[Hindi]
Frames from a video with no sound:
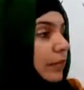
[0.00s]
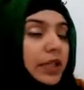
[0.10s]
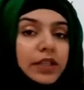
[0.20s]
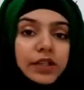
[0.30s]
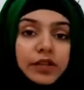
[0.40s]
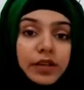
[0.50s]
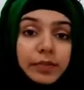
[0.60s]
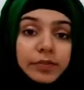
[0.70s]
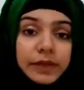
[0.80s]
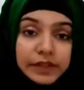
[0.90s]
हम
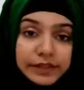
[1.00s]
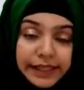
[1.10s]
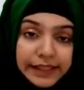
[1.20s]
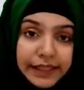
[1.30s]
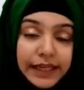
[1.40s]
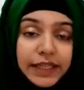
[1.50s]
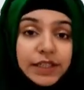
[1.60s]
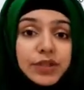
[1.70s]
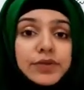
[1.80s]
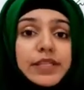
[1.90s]
क्या दे रहे हैं
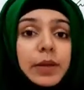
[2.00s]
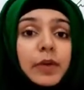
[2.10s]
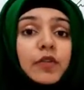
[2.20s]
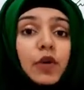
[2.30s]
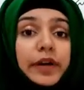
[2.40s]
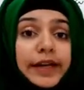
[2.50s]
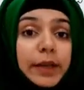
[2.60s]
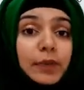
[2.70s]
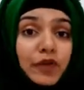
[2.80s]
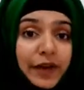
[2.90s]
इंड्यूस्ड ईएमएफ
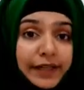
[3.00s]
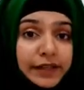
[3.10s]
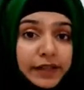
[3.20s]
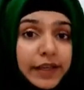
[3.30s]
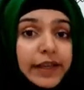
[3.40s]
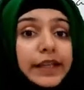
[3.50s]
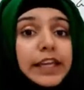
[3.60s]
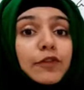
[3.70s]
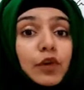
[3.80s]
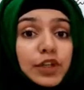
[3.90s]
ऑलरेडी प्रोवाइड कर रहे हैं यानी
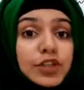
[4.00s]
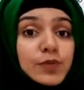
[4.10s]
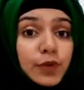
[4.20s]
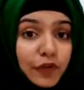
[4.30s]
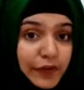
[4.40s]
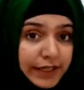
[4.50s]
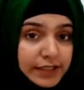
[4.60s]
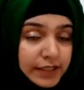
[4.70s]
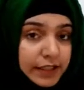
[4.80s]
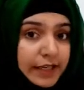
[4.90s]
कि वोल्टेज
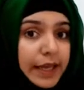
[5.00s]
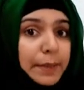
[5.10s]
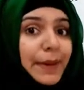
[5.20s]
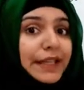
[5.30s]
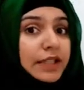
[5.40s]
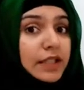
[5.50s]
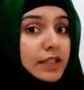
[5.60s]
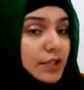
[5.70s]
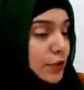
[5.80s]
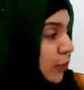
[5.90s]
प्रोवाइड कर रहे हैं बाय द
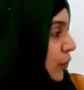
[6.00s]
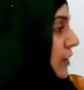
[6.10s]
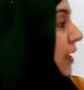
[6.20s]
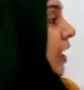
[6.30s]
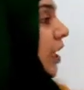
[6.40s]
सोर्स